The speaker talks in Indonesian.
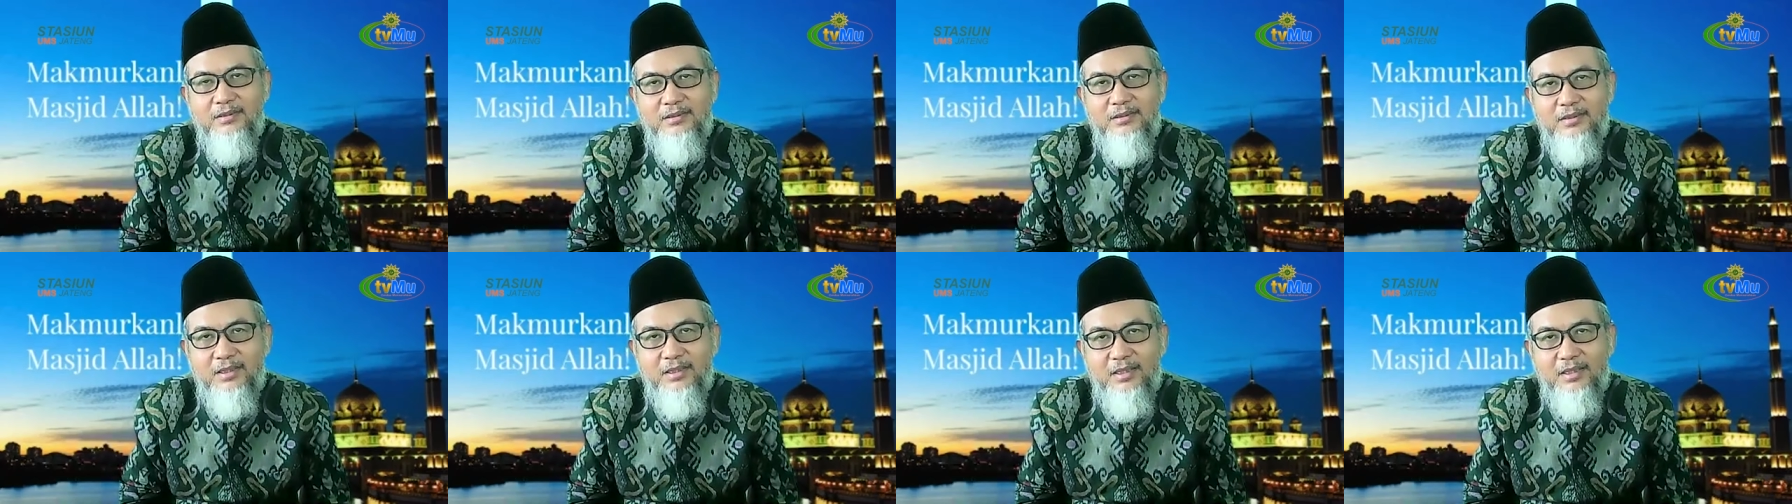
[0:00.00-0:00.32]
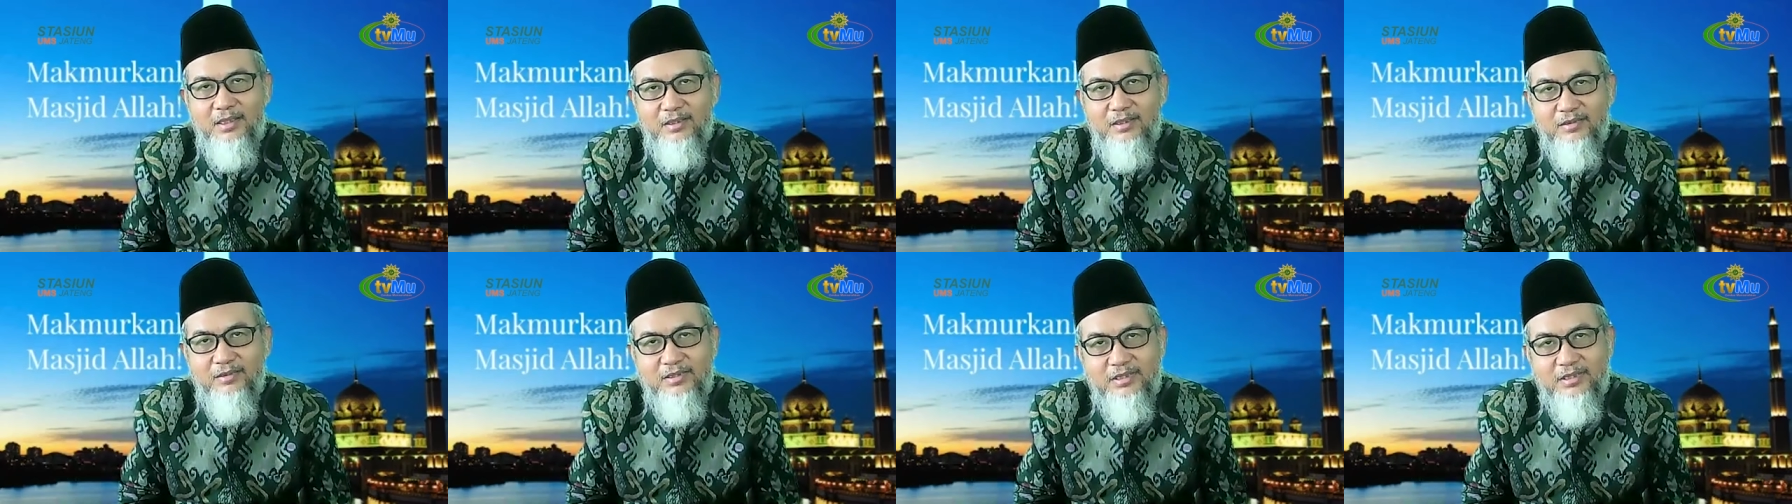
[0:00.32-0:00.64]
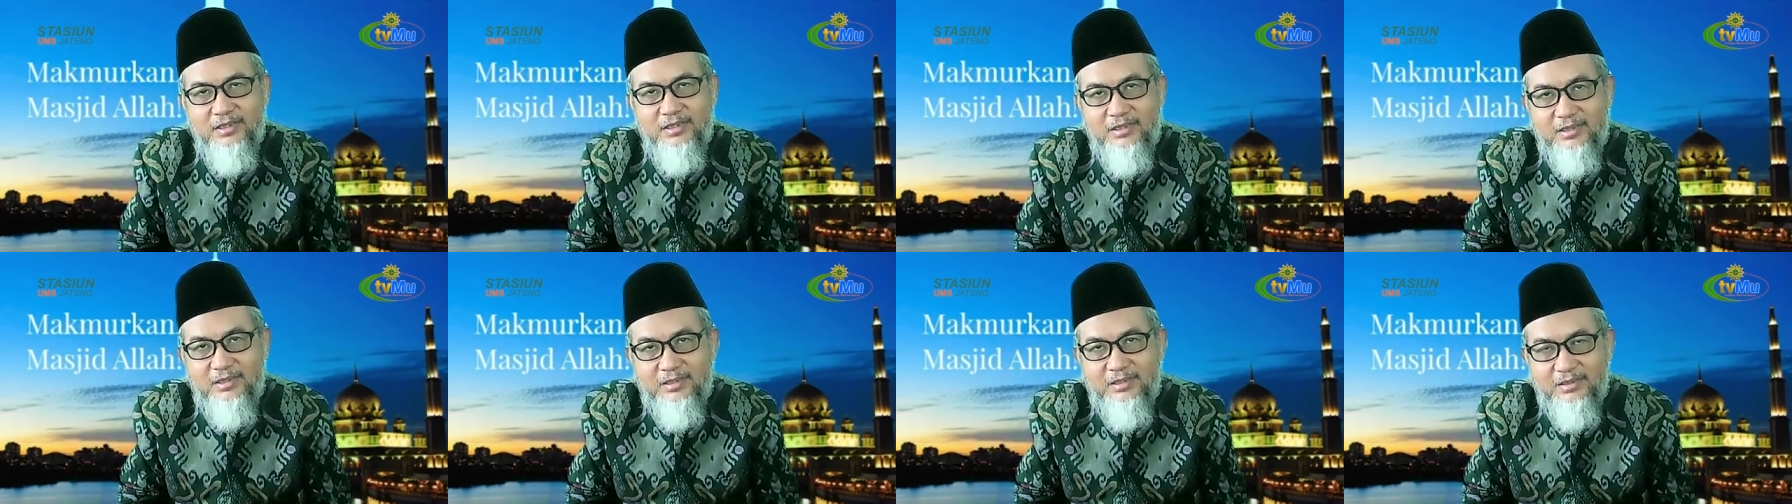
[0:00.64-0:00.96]
Kalau
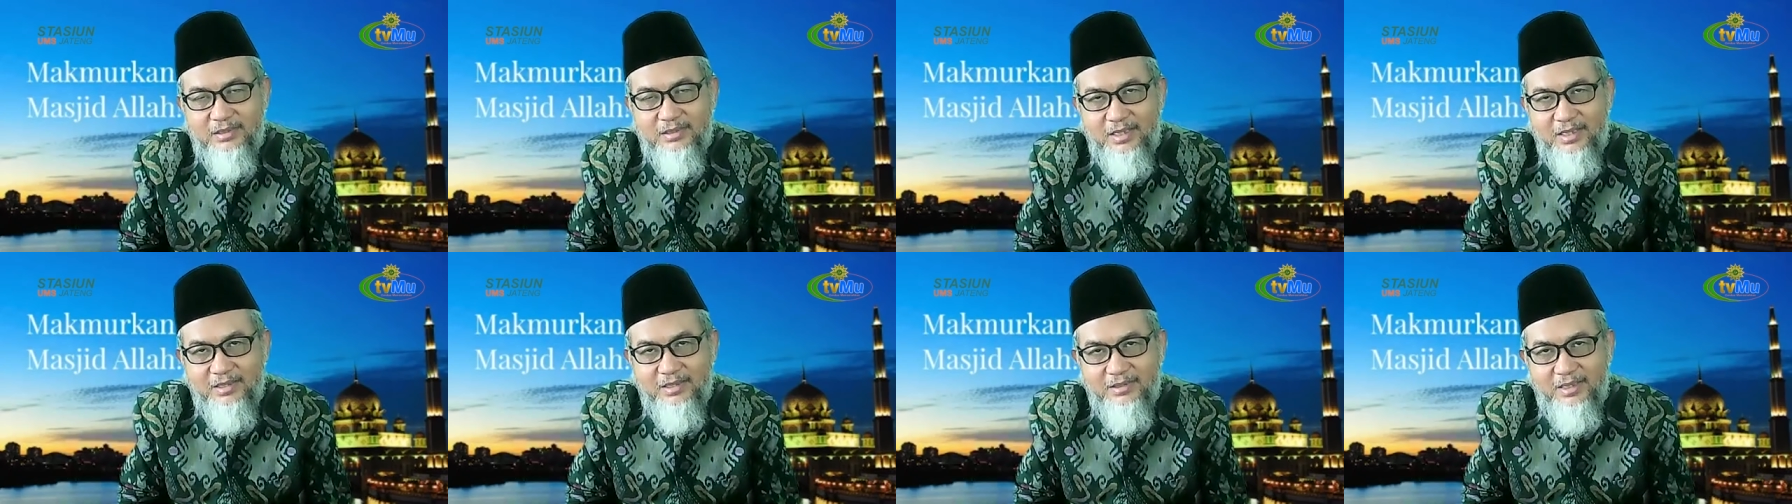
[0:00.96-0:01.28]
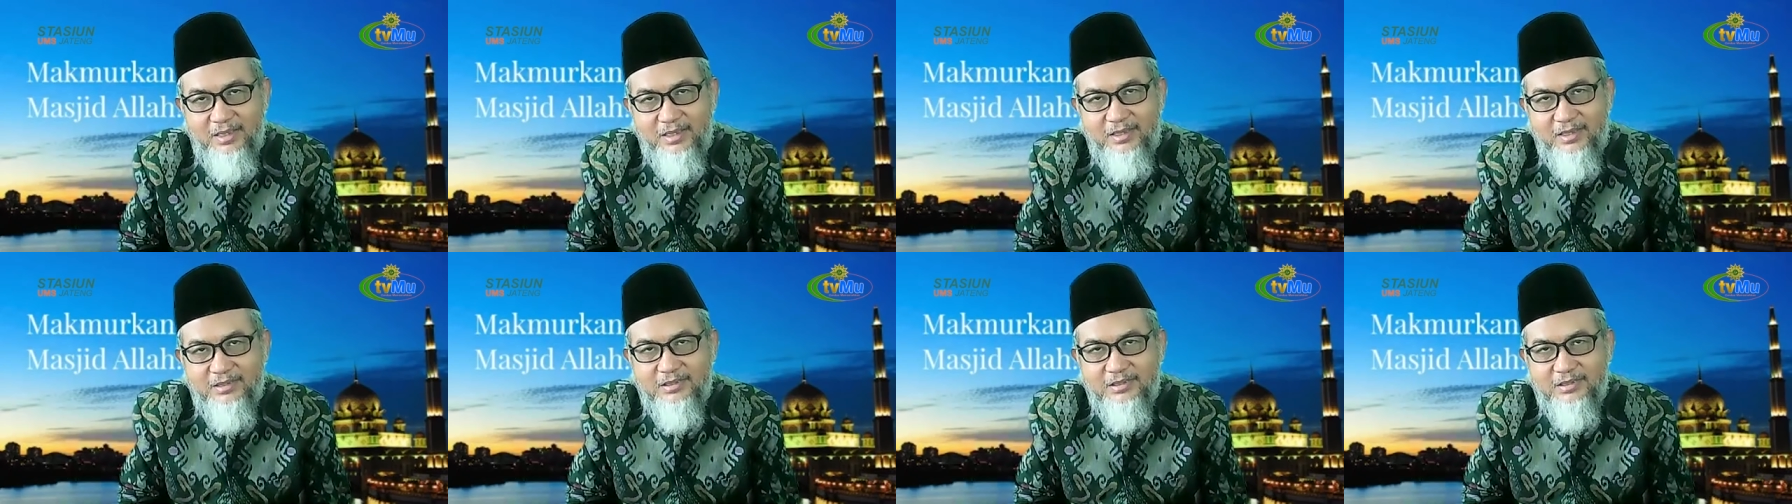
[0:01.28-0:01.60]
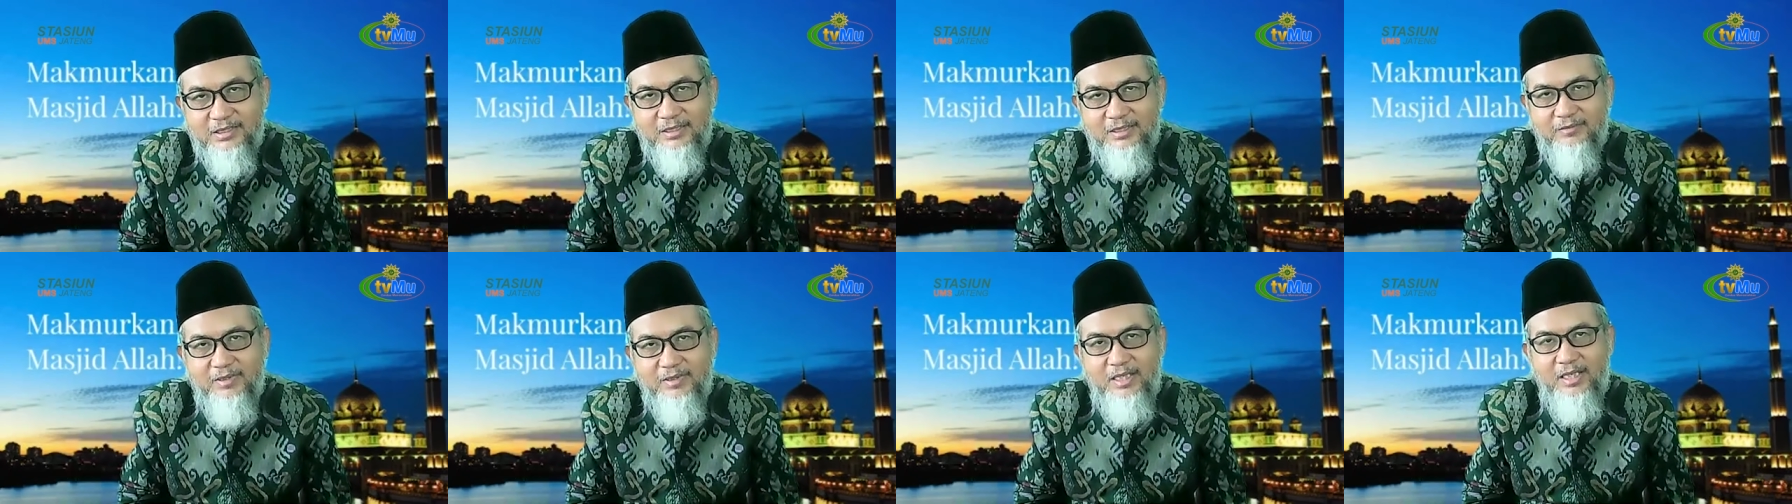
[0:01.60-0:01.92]
ditanya
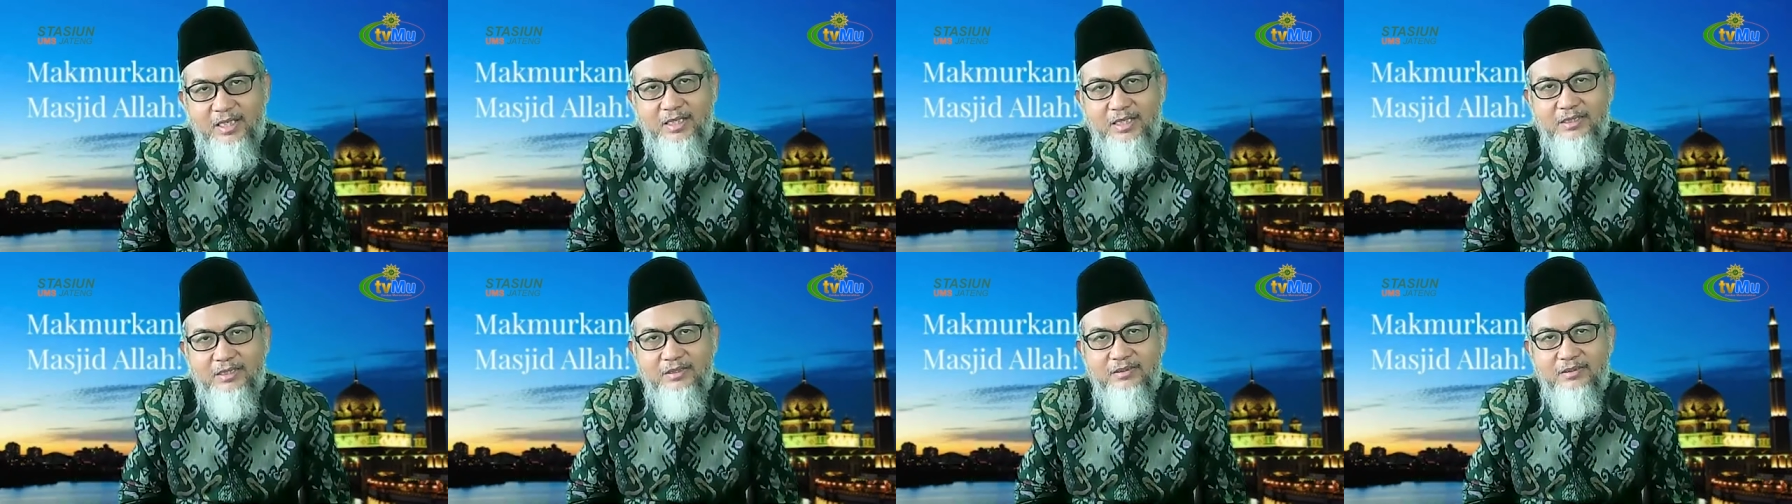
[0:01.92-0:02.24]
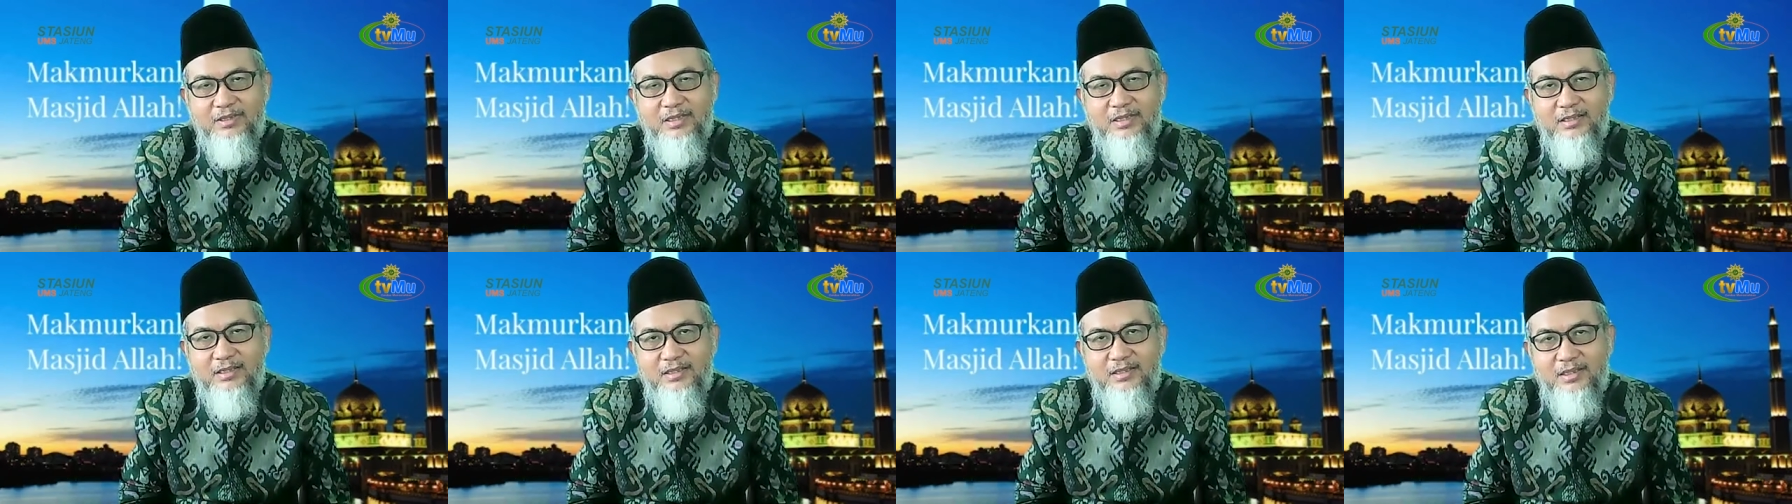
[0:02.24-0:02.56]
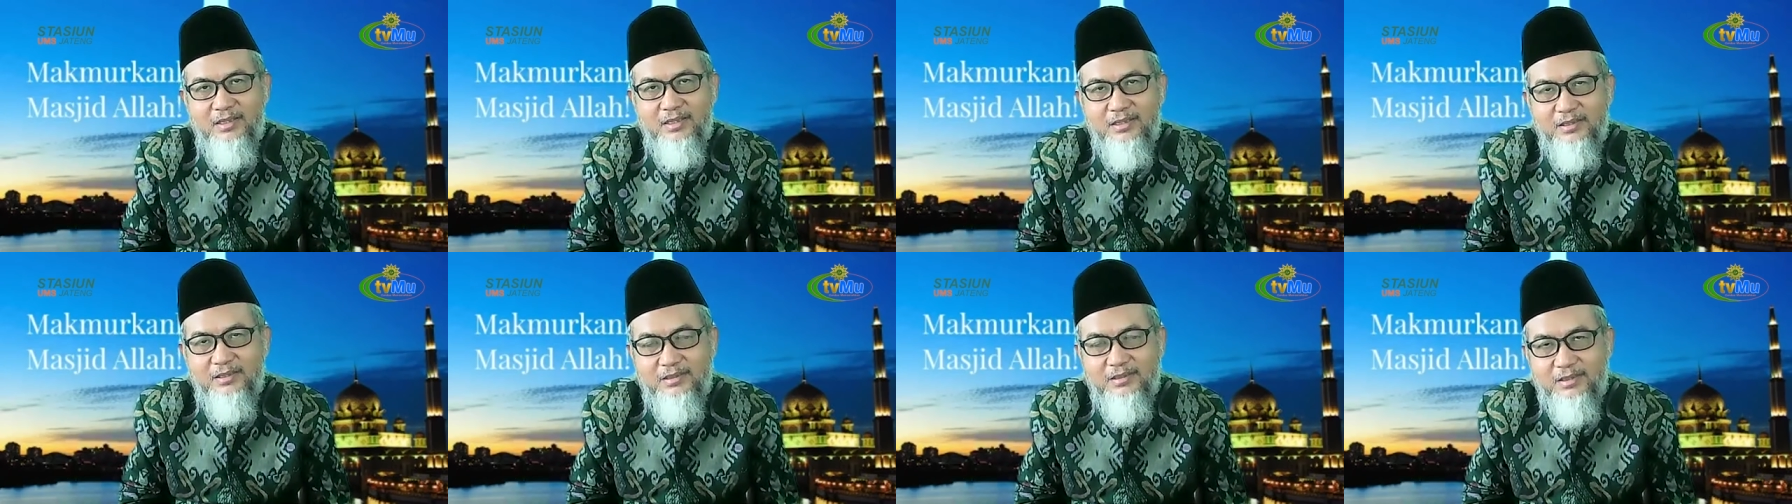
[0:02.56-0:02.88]
kecewa atau tidak,